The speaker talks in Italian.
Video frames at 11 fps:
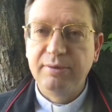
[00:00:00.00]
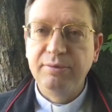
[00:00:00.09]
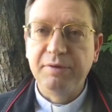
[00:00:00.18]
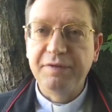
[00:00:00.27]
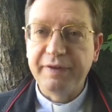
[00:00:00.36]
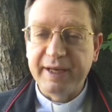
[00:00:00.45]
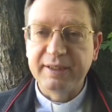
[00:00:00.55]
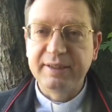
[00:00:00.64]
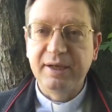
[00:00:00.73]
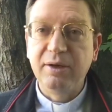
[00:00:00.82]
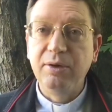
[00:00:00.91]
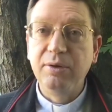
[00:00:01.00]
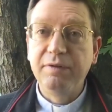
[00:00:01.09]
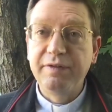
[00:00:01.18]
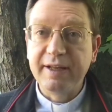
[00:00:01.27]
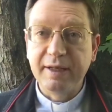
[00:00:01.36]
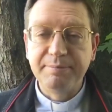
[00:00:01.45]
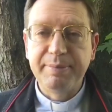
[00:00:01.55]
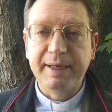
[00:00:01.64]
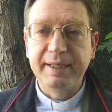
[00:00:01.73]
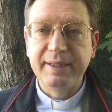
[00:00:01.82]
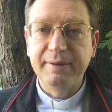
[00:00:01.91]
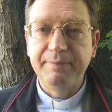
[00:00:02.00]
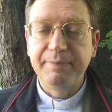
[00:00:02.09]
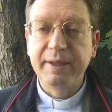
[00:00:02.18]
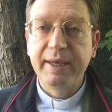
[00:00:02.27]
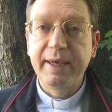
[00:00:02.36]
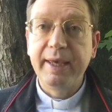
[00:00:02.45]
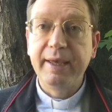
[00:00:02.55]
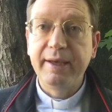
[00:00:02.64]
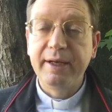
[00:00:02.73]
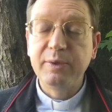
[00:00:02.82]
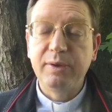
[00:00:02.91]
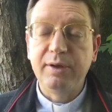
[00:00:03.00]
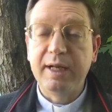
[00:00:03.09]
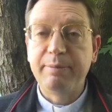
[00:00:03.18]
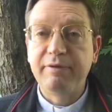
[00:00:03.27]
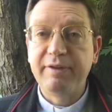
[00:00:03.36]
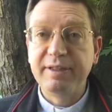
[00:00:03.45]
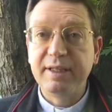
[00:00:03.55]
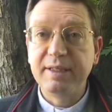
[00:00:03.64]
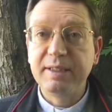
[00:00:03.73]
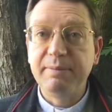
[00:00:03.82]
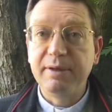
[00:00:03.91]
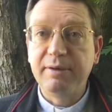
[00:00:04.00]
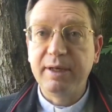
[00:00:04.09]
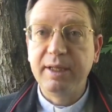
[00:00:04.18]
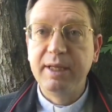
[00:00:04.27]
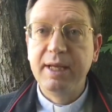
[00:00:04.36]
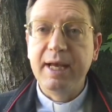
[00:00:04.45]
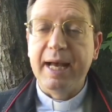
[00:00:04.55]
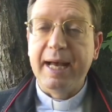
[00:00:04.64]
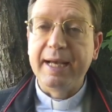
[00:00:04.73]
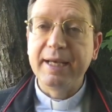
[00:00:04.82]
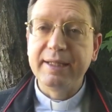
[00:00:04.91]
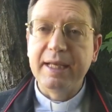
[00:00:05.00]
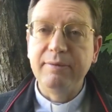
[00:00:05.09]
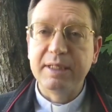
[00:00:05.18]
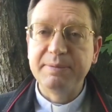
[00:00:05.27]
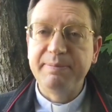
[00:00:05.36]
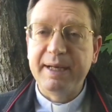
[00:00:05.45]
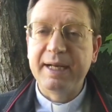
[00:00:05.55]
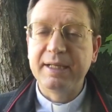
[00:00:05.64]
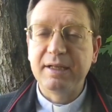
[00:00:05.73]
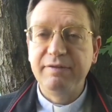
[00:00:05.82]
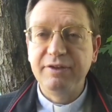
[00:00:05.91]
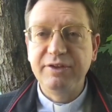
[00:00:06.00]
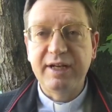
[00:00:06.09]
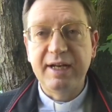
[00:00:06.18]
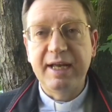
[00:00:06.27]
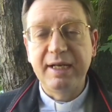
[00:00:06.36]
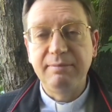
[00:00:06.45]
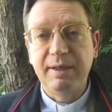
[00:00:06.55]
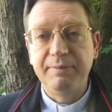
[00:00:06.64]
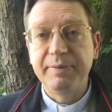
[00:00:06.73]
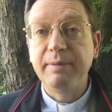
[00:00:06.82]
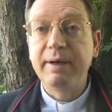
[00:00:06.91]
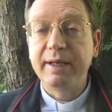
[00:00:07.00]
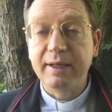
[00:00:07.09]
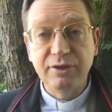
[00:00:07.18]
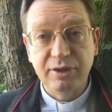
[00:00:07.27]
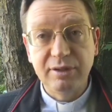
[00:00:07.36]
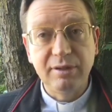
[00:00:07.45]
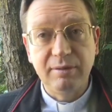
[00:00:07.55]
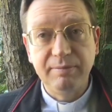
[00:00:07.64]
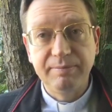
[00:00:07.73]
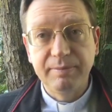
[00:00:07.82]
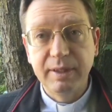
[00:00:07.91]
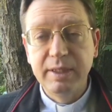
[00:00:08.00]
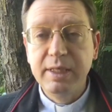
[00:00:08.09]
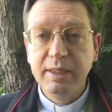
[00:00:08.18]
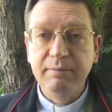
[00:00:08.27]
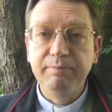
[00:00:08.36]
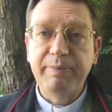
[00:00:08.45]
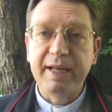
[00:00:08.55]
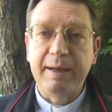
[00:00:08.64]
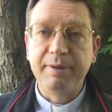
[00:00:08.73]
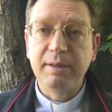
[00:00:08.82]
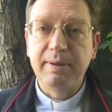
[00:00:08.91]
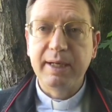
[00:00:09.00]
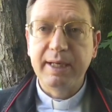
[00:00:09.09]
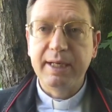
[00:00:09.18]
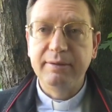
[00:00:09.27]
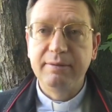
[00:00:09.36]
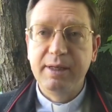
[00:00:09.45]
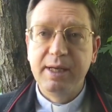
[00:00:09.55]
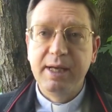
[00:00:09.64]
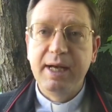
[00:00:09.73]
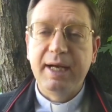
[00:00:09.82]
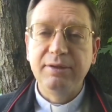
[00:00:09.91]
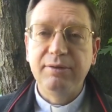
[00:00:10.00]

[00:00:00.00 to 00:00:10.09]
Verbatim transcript: un'offerta, lo offrì al Padre. E risuonò la profezia di Simeone, anche te una spada trafiggerà l'anima. E Maria accettò. Impariamo da Maria a